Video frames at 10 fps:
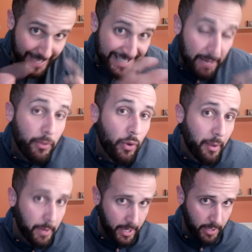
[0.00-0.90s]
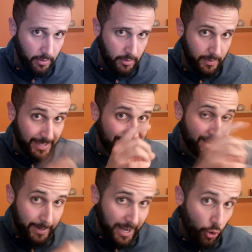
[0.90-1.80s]
El sábado que viene, de esta
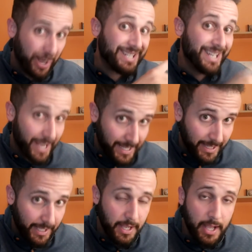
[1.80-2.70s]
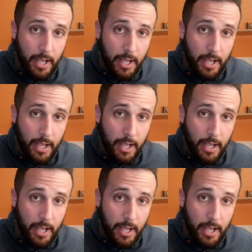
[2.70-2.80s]
semana no, la siguiente,